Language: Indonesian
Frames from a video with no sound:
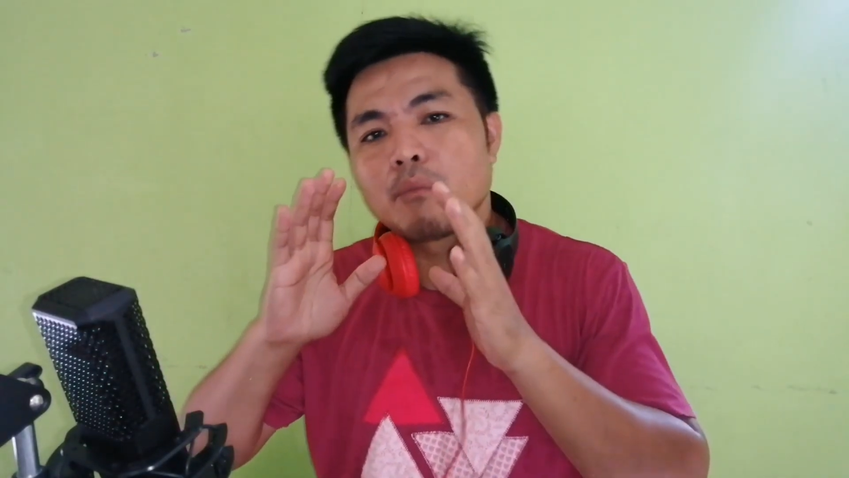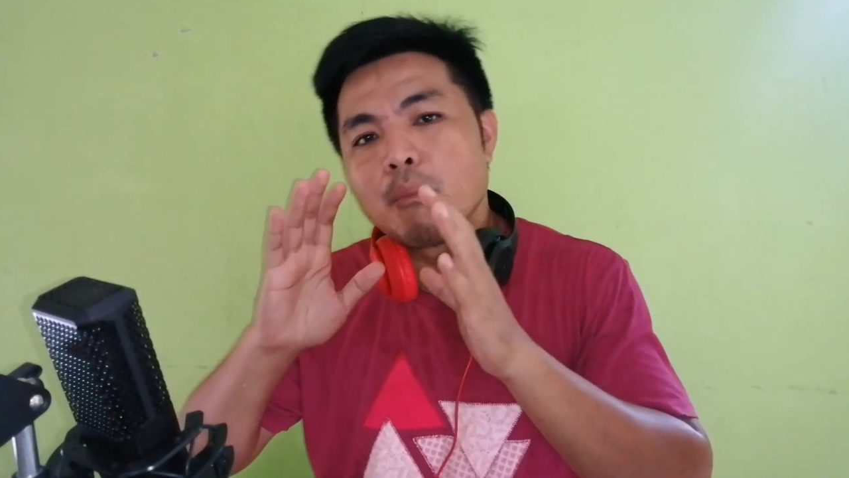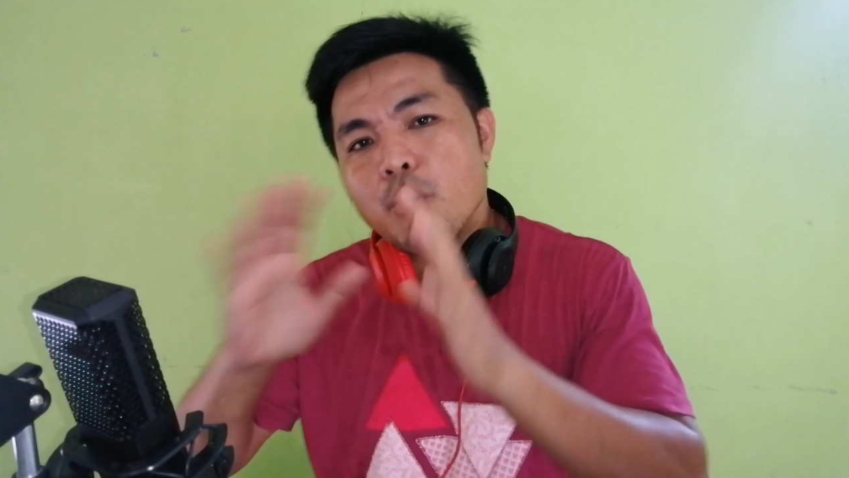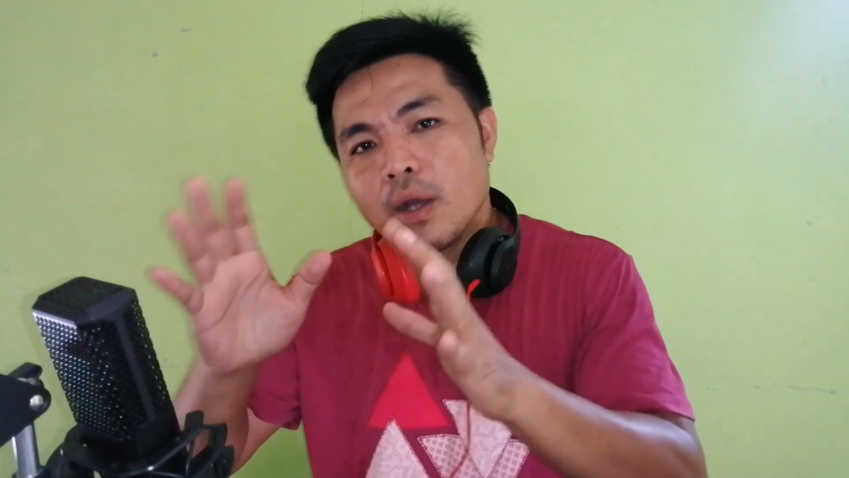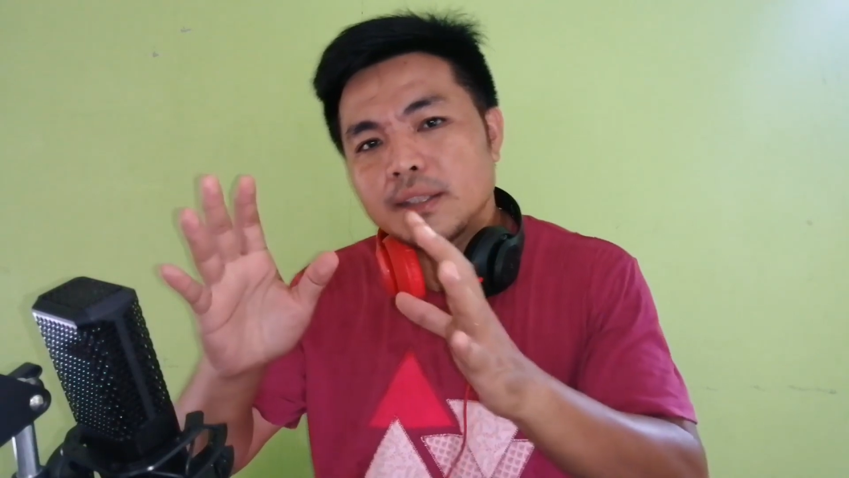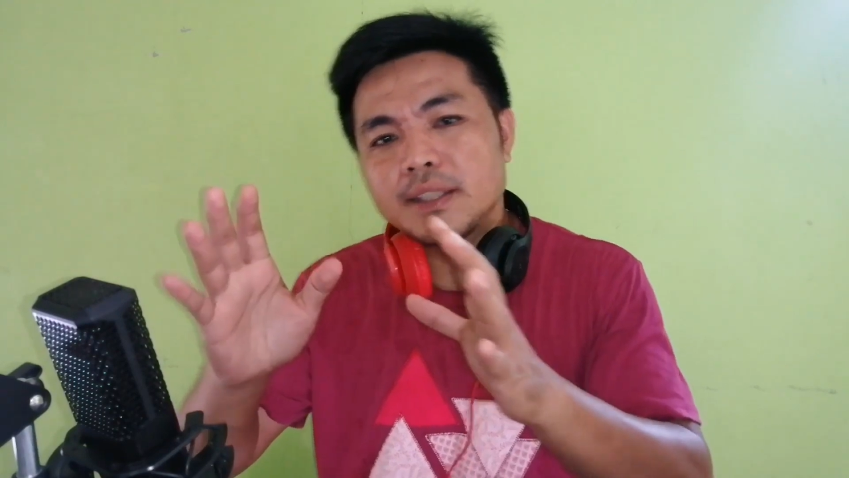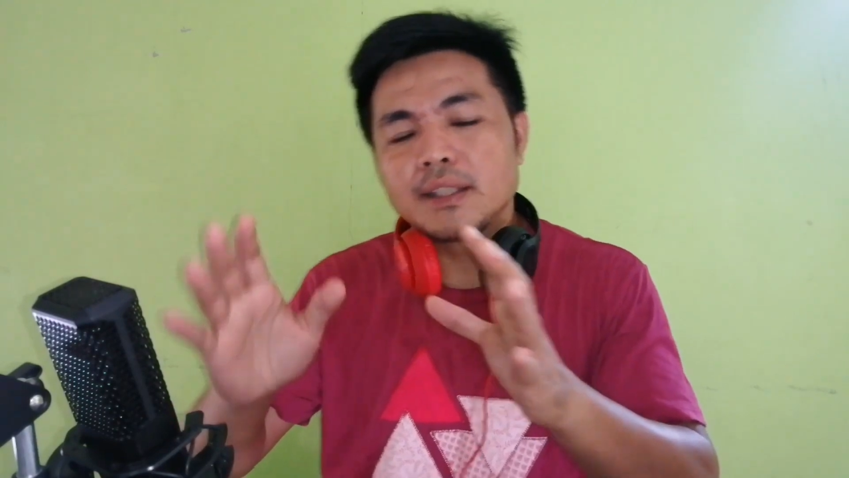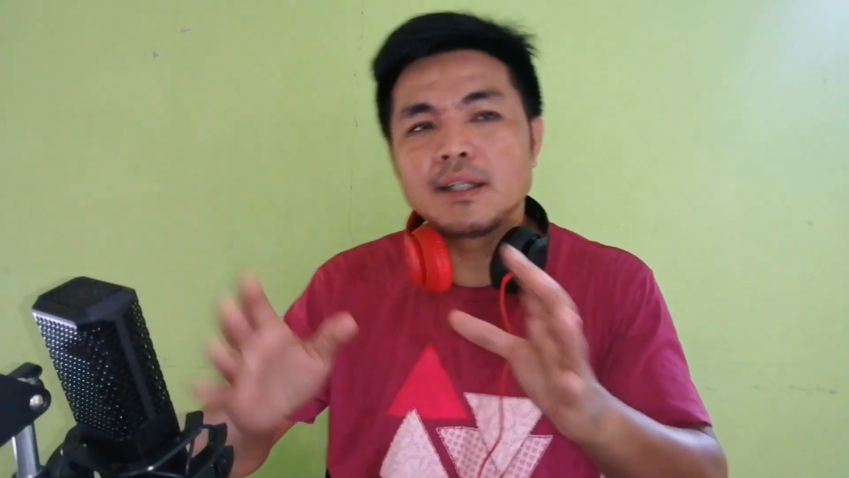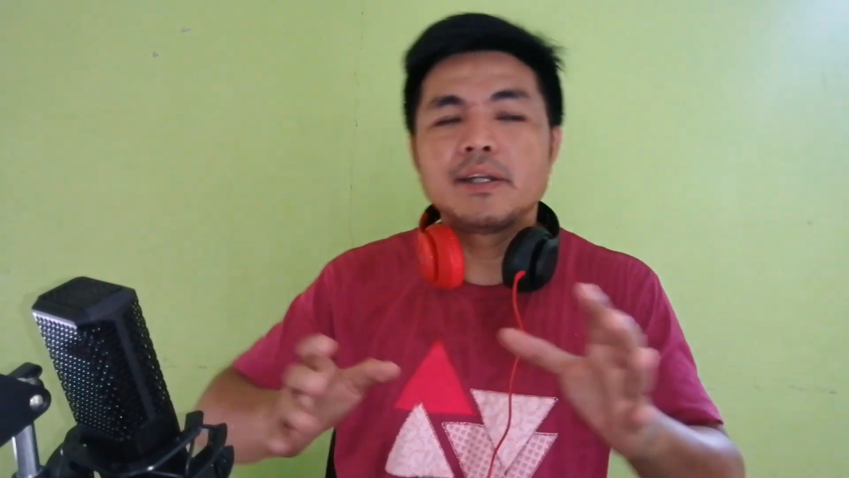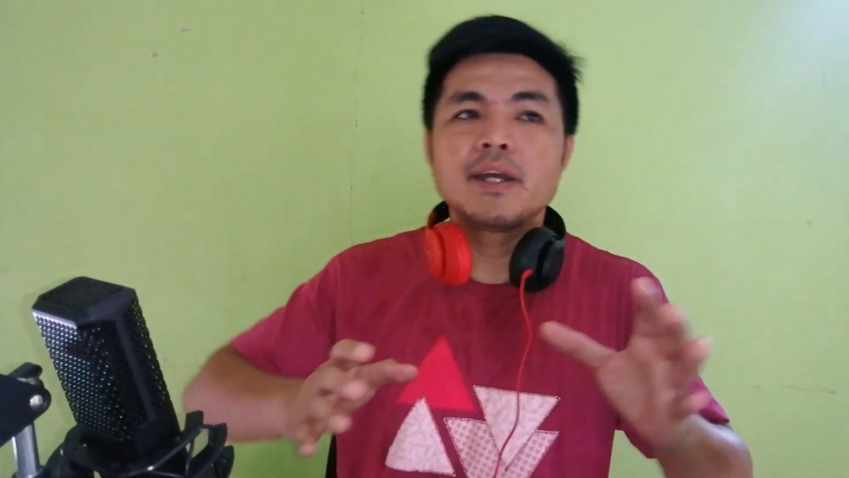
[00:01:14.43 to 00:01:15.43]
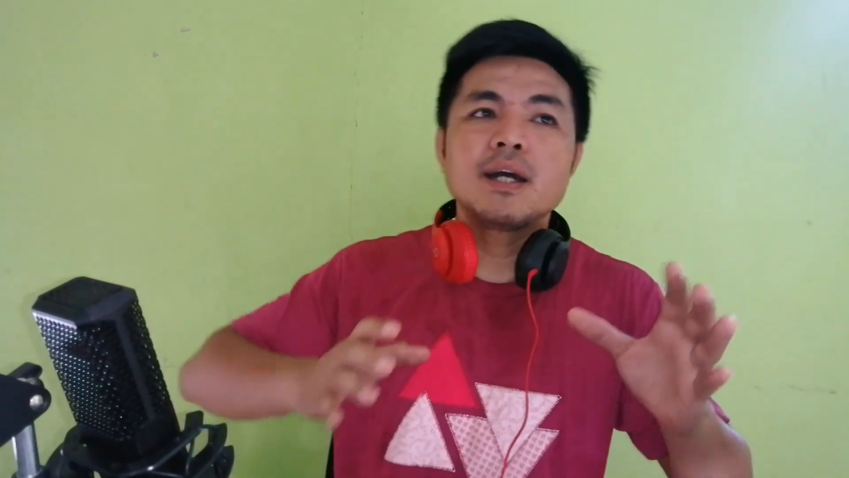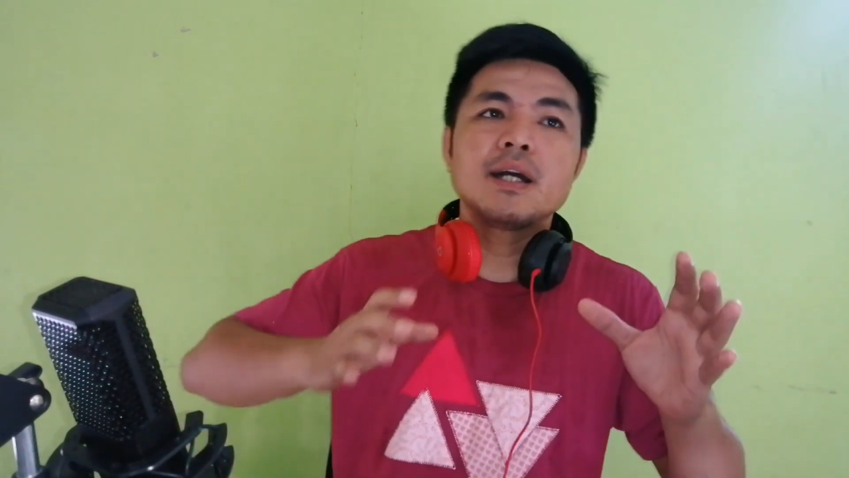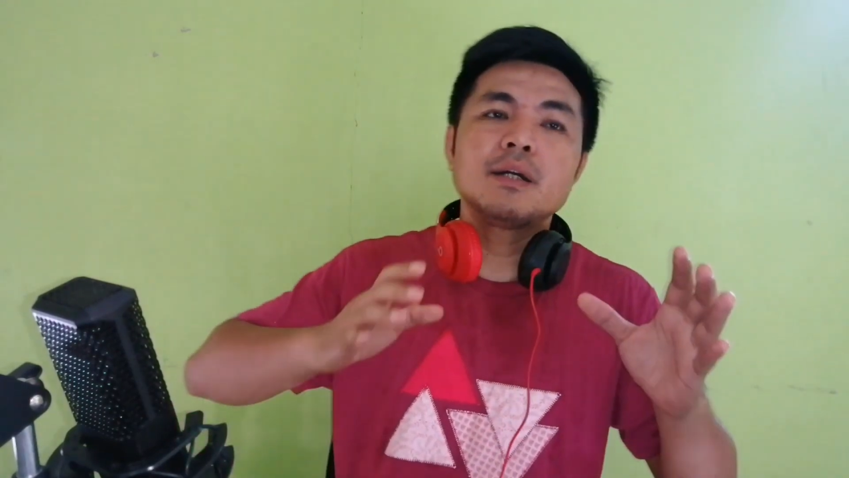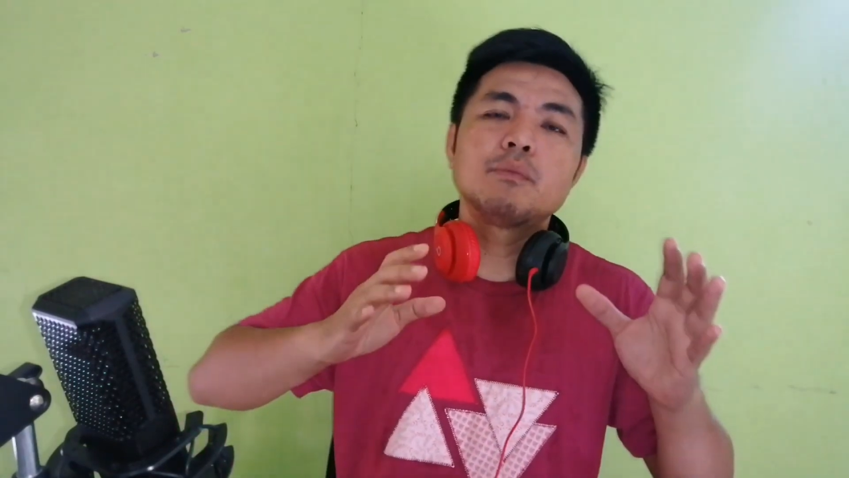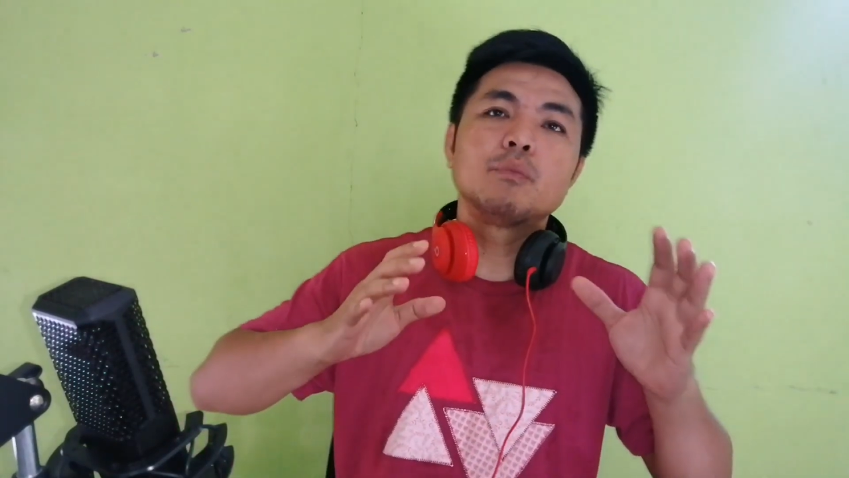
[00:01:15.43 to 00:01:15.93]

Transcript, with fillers: membuka channel dia,